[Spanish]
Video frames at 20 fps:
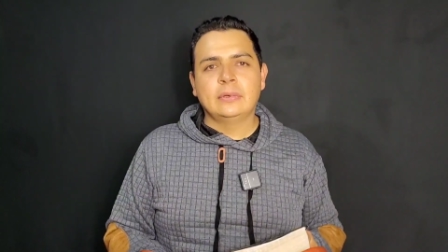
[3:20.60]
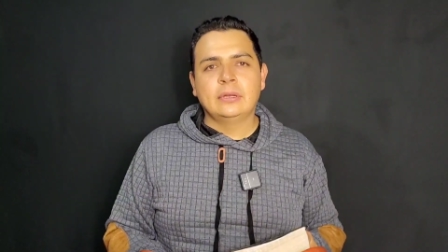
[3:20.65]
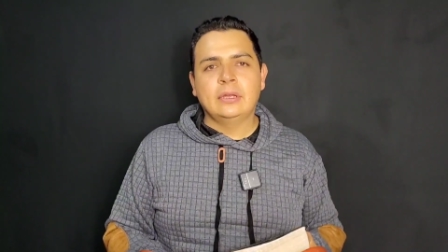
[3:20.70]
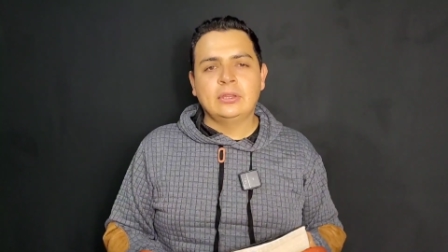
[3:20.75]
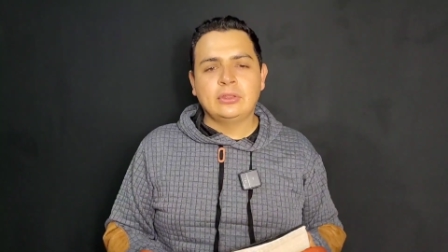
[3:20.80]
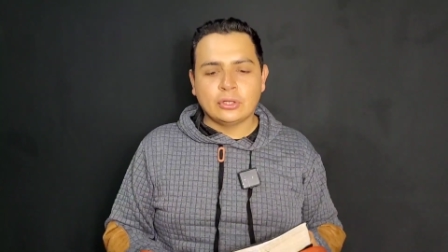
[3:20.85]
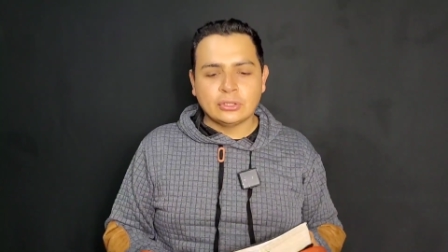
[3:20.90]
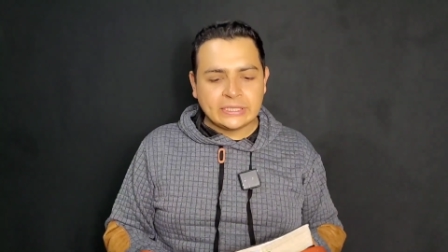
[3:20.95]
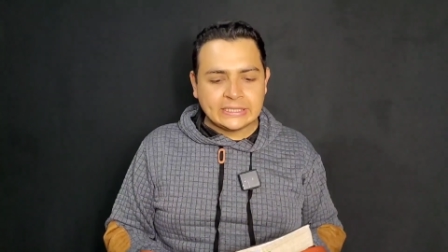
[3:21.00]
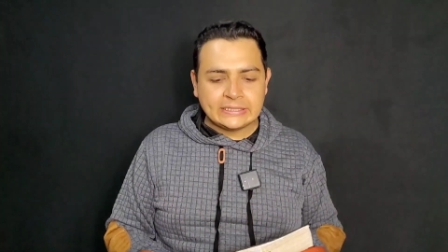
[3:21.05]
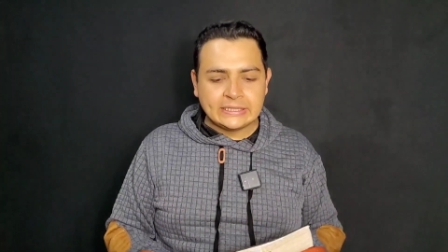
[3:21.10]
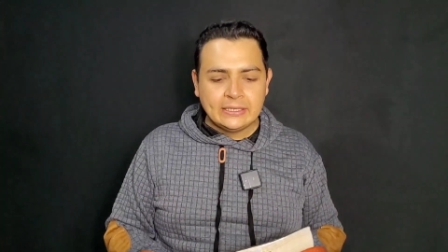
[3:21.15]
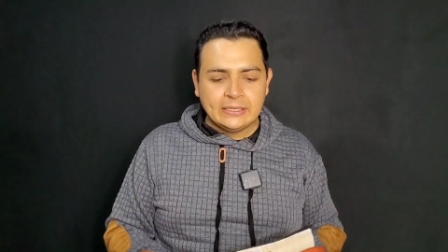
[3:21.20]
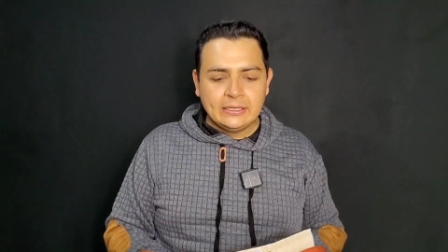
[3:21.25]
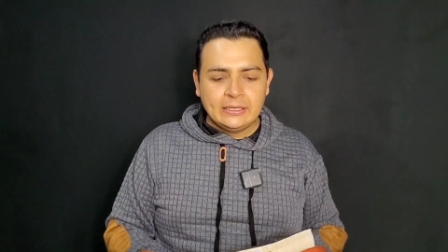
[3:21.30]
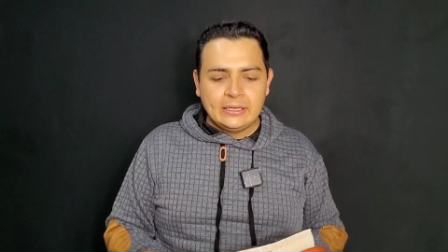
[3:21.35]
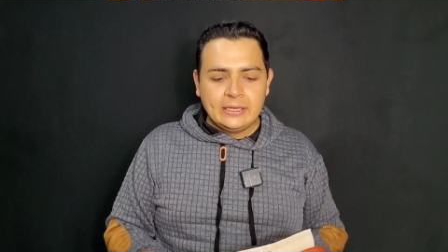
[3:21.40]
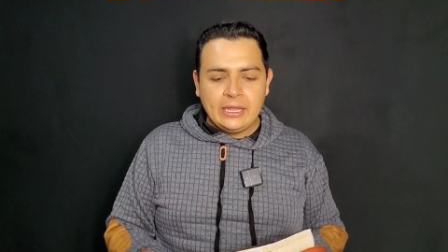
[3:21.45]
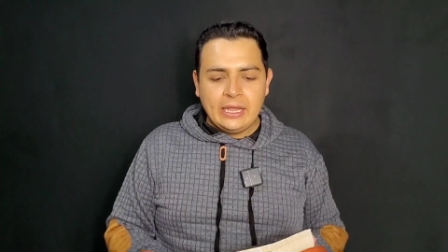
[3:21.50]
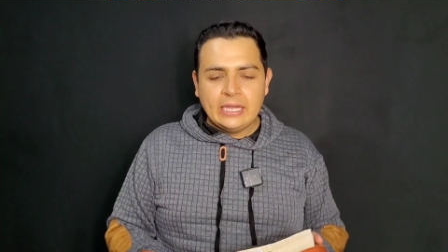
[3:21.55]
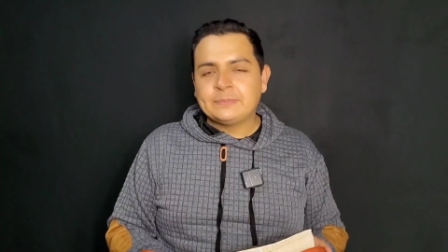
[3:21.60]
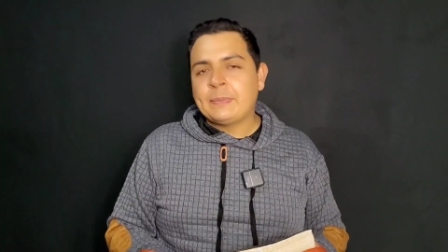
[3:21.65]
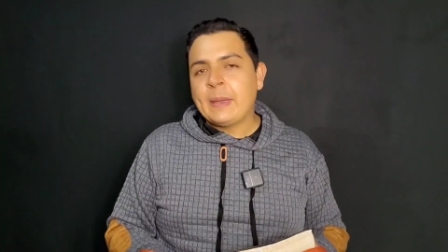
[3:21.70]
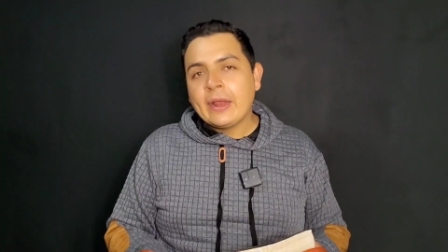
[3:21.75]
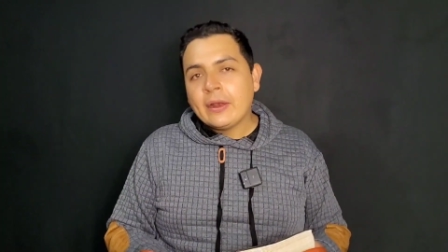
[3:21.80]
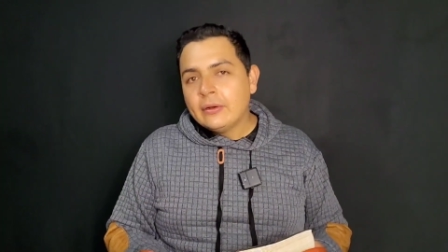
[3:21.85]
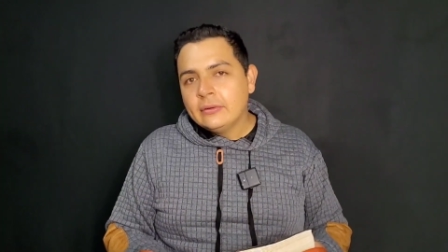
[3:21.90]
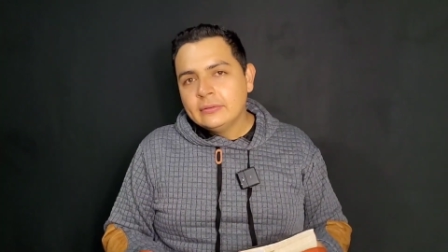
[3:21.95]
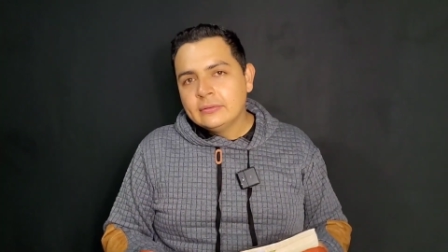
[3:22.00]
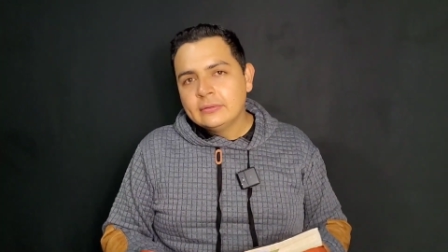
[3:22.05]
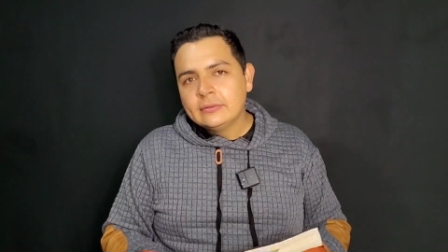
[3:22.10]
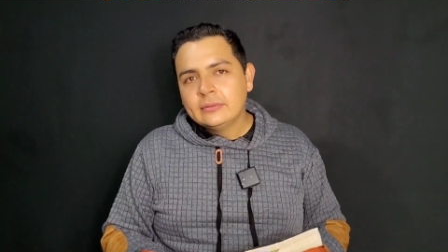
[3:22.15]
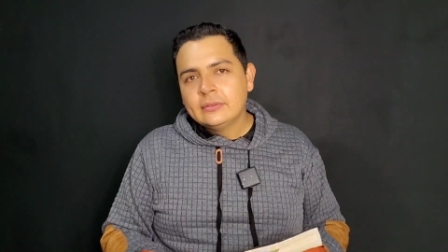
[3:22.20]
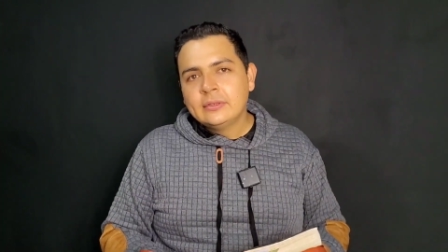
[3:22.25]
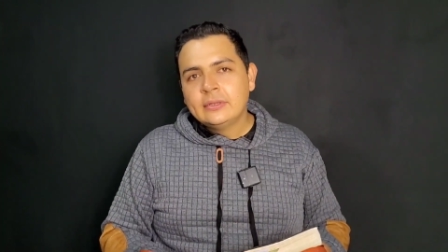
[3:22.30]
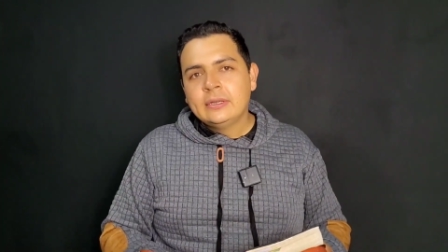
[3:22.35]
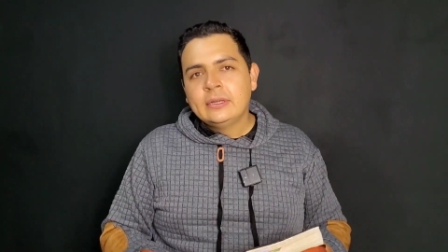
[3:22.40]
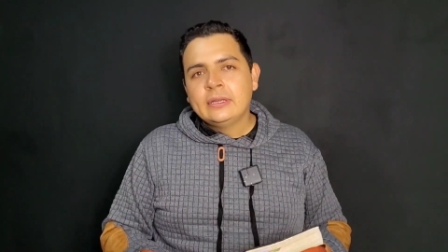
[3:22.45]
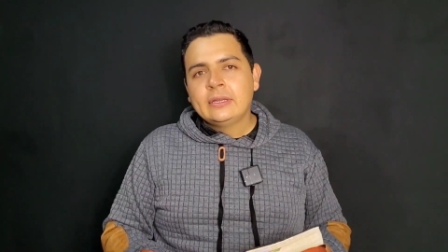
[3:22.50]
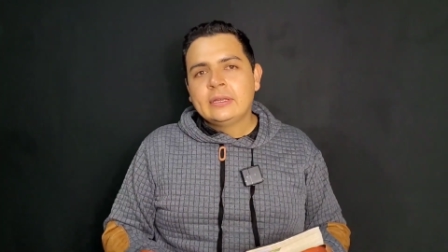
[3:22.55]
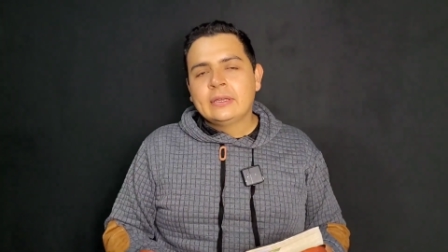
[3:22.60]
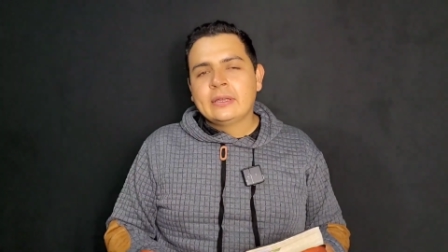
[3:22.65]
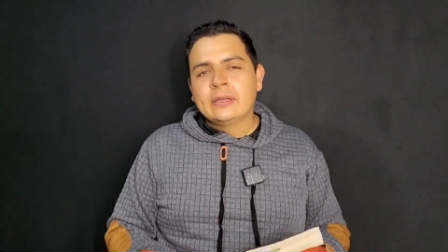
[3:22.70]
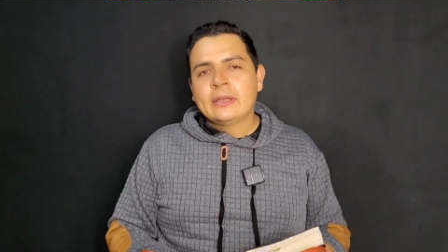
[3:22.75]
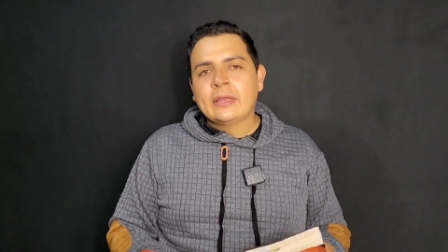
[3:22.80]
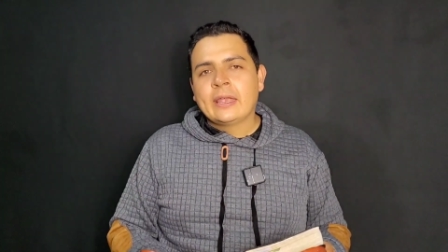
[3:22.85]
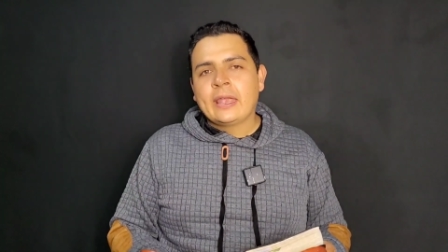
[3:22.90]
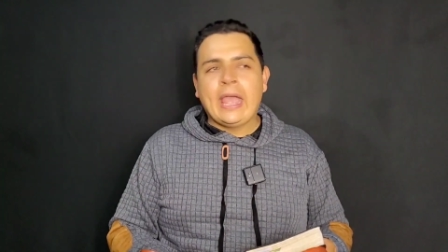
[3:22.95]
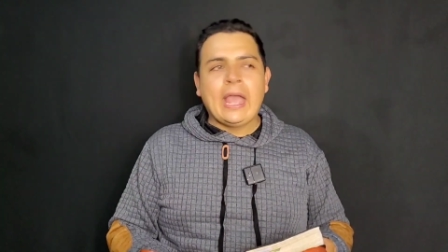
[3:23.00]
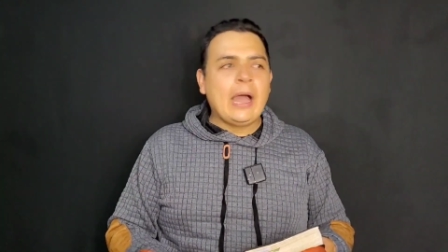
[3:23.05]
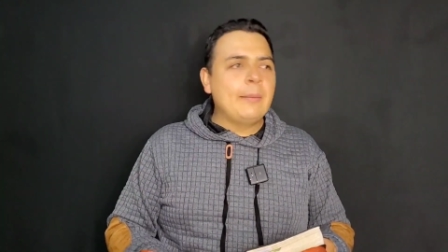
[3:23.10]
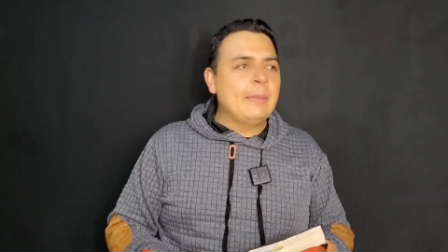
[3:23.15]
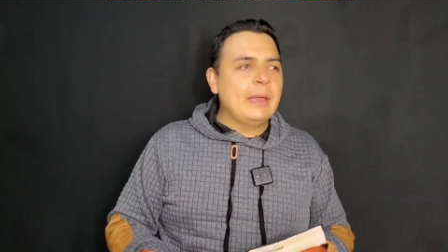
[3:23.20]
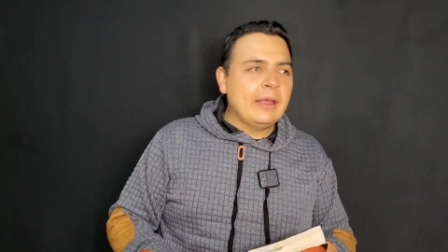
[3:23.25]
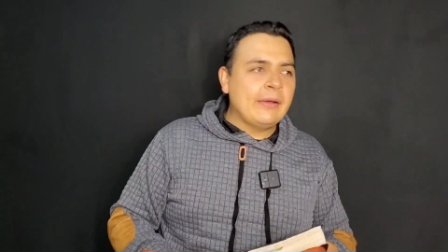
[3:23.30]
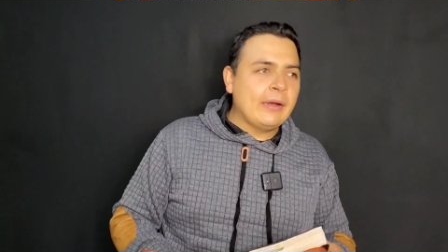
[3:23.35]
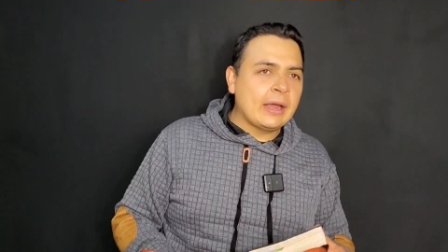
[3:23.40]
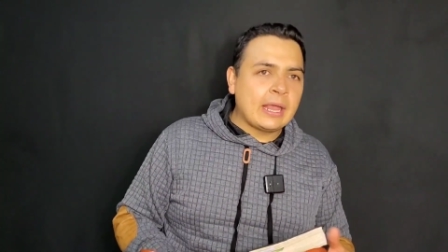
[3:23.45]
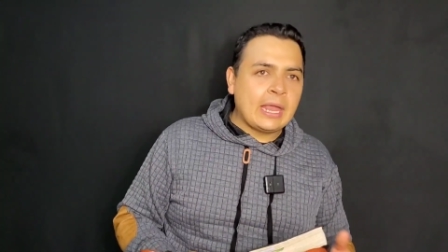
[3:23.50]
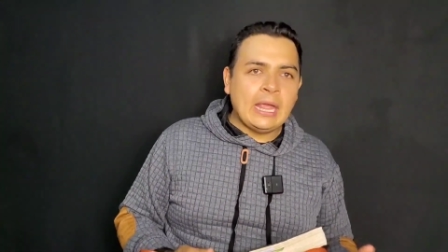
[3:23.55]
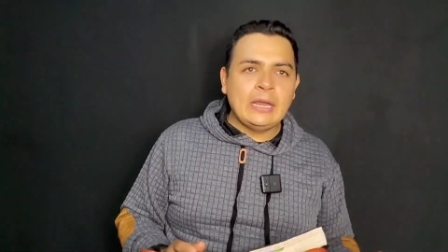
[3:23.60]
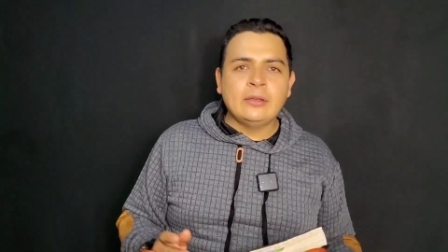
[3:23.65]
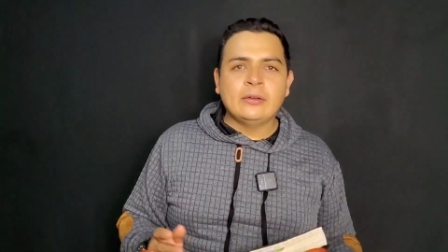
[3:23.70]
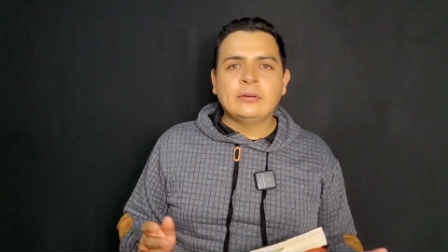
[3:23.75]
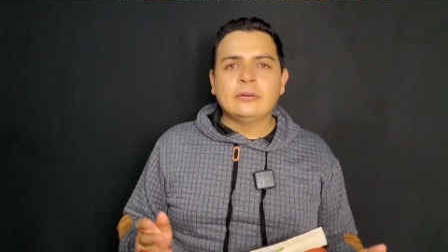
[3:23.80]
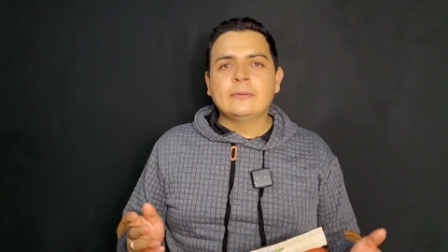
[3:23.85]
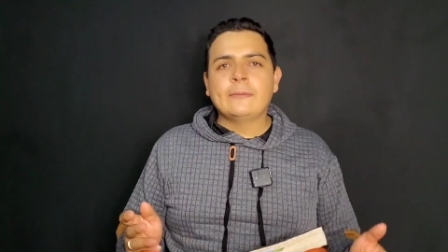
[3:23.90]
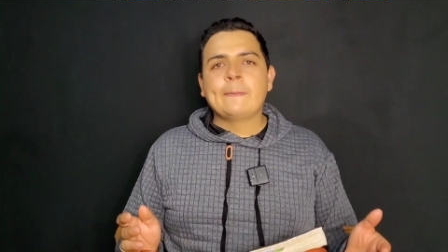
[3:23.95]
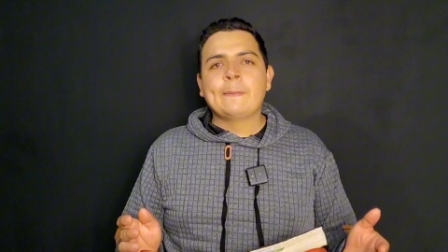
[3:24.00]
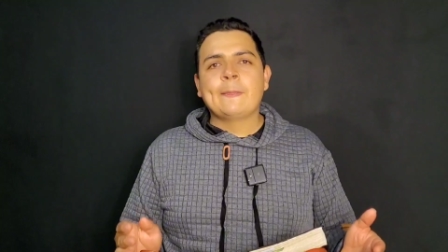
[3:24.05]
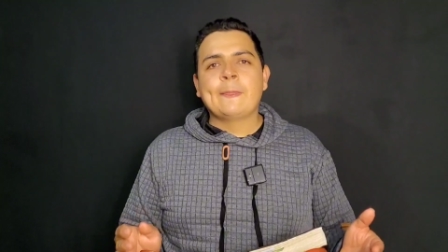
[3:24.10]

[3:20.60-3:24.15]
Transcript: Entonces, espero que ame el Evangelio,